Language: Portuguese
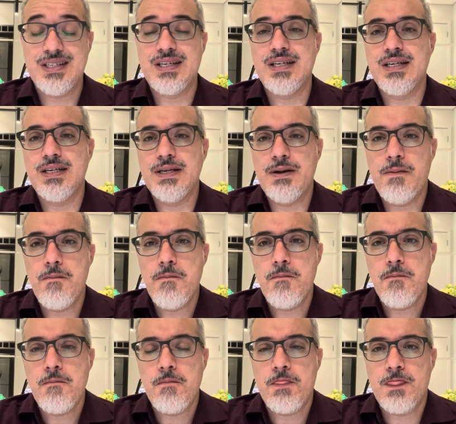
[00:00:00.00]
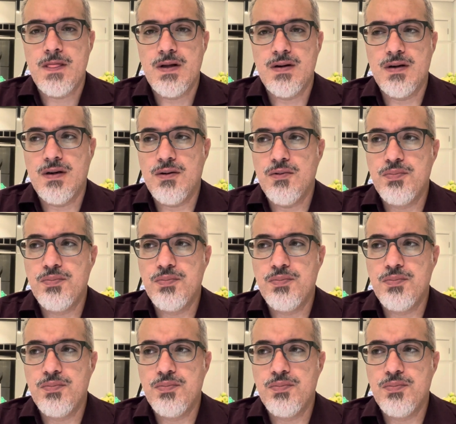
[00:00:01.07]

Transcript: que uh,